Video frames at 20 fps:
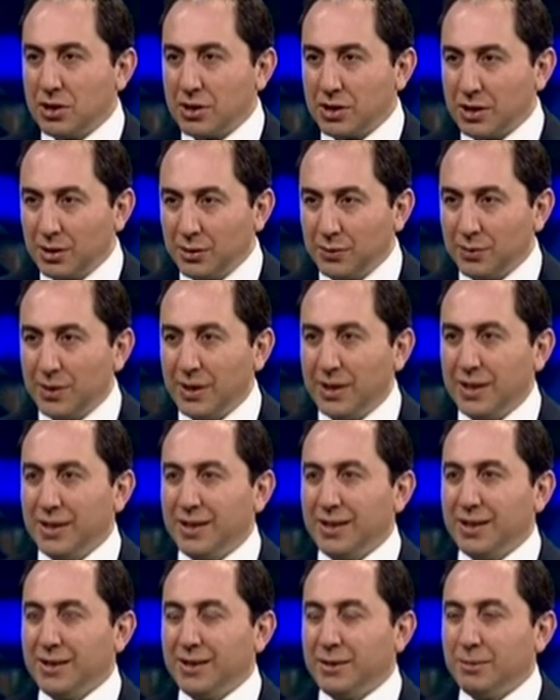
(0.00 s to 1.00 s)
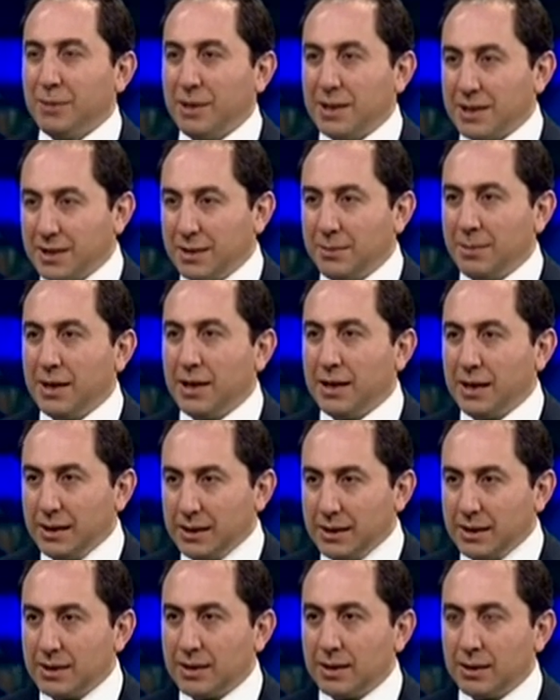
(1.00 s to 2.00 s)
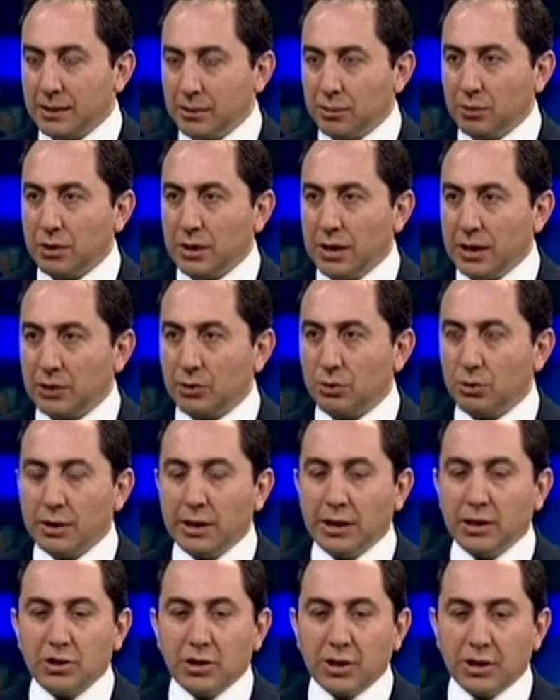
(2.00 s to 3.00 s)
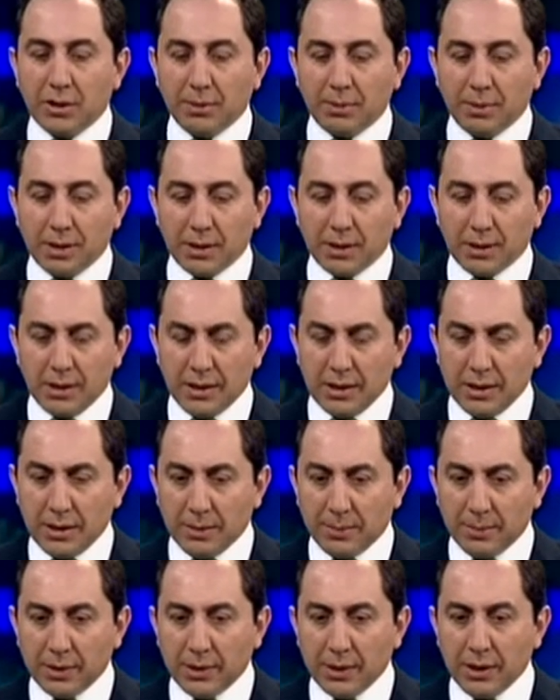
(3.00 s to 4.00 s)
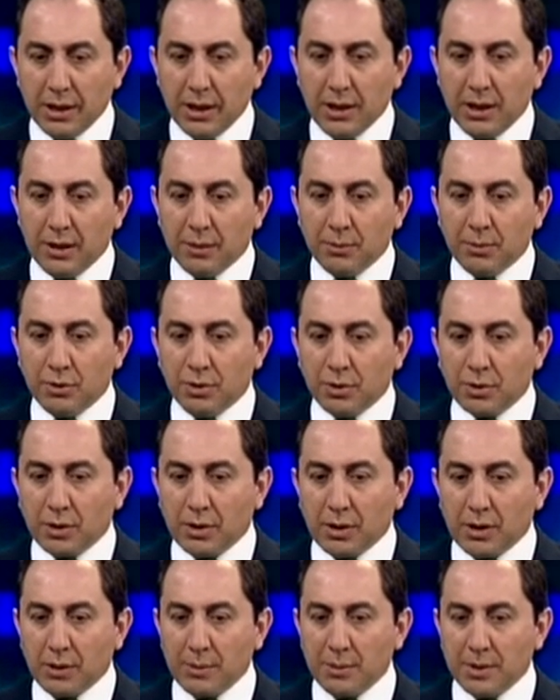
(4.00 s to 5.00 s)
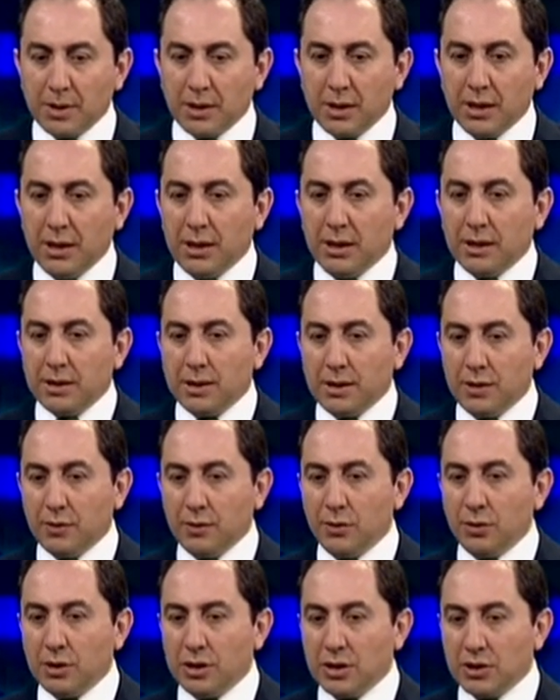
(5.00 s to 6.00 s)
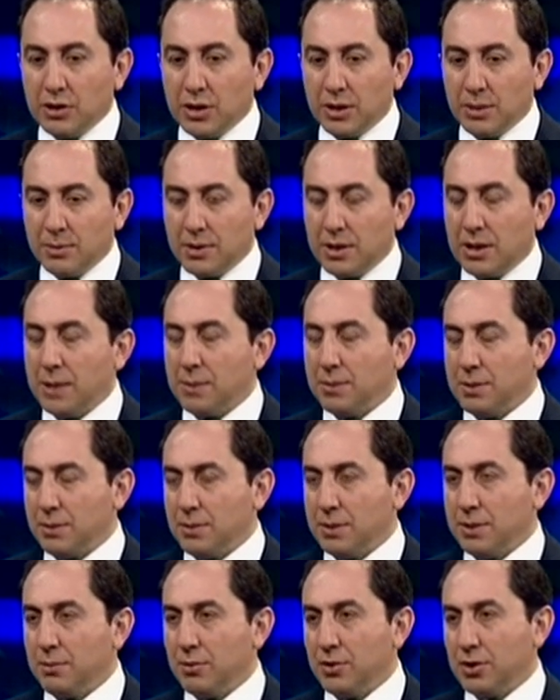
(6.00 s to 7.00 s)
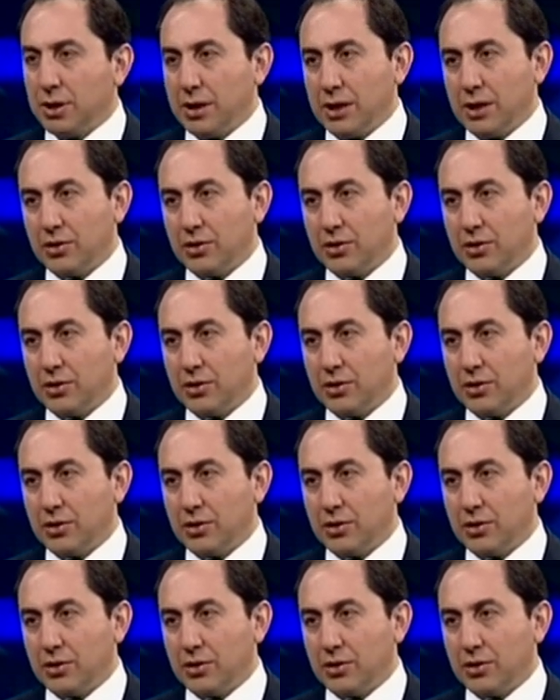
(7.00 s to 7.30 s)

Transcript: birinci sınıf e, malzemeyle insanla bunu her türlü genişletebilirsiniz yapılır. Bu noktada da biz sevgili öğrencilerimizin hepsi bizim için